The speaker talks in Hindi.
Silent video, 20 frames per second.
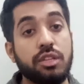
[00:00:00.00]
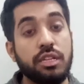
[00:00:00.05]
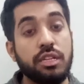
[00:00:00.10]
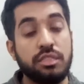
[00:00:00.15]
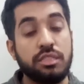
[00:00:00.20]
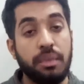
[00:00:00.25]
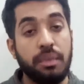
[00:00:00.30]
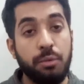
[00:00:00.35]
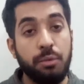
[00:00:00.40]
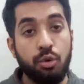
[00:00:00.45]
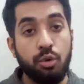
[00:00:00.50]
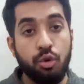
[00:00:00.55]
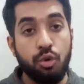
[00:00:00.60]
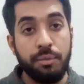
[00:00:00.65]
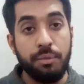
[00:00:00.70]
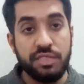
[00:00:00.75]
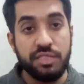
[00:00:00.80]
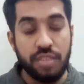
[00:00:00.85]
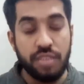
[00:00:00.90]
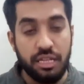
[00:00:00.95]
सब लोगों में
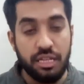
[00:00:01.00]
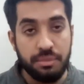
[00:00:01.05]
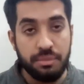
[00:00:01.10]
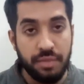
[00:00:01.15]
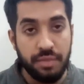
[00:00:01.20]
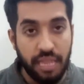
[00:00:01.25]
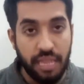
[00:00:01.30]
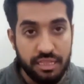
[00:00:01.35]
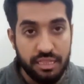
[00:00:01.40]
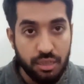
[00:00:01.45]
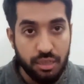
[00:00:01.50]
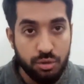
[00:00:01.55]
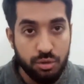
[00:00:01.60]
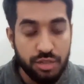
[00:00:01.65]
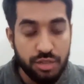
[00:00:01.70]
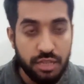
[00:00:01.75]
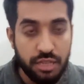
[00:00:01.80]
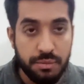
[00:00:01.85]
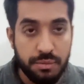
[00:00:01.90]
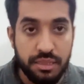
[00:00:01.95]
चांस मिल ऐसा कोई
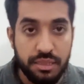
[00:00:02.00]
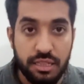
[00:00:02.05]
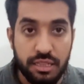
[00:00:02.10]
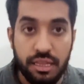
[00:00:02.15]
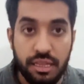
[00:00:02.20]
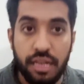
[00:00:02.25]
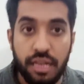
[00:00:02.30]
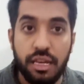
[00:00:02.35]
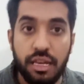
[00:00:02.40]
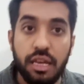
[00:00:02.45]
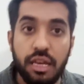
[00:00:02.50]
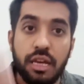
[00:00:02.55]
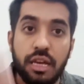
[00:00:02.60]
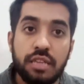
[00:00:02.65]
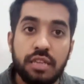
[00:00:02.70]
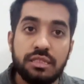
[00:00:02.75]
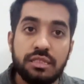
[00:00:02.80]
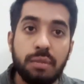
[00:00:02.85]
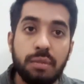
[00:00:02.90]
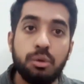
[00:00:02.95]
चांस मिल सकता है कि
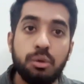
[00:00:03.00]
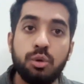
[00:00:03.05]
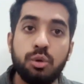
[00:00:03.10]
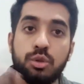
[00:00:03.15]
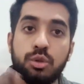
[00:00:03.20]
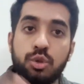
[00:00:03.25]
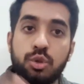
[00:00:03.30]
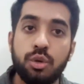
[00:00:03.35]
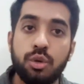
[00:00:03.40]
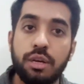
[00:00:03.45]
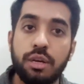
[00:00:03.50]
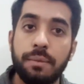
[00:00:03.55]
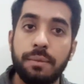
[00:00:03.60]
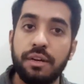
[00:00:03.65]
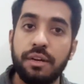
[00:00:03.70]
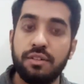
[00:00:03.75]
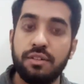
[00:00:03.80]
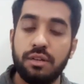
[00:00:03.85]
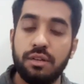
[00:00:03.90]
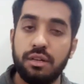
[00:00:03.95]
सब लोगों को छोड़ के बा,
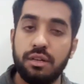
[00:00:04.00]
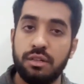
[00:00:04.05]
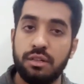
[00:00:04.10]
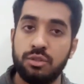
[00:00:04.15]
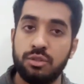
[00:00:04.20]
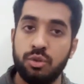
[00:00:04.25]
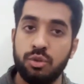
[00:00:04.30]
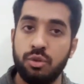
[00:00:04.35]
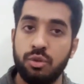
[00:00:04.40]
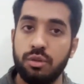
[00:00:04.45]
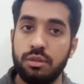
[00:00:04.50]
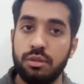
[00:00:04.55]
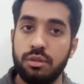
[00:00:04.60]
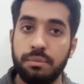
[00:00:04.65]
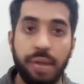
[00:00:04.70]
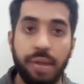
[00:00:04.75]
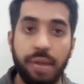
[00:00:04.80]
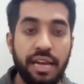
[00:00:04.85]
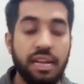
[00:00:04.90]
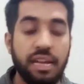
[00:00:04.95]
आ, जो
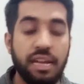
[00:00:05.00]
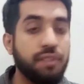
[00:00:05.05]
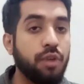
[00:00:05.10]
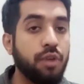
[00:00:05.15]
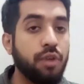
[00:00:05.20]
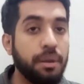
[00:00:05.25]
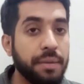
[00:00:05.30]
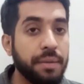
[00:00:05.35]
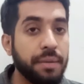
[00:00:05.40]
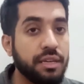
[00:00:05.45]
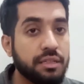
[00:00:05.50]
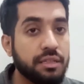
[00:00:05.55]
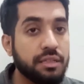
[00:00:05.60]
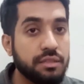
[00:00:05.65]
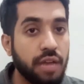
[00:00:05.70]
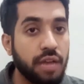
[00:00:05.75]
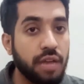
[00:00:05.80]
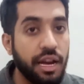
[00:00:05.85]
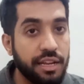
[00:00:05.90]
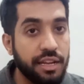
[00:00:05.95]
बायर है वो हमें
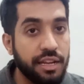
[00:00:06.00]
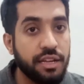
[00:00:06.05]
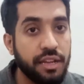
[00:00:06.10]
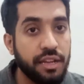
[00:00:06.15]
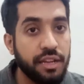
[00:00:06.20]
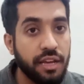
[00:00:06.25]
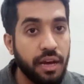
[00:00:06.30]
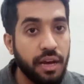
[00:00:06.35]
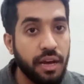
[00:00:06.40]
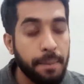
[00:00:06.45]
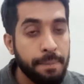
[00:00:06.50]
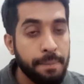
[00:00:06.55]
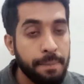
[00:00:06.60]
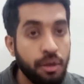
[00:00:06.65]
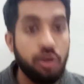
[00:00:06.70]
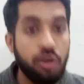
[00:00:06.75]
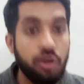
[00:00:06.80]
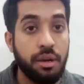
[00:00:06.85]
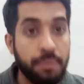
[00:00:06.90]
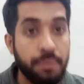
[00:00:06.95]
हायर करेगा
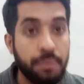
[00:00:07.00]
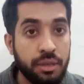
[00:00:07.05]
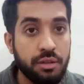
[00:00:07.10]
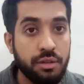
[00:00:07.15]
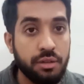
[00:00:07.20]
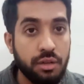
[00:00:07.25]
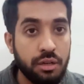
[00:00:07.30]
और हमें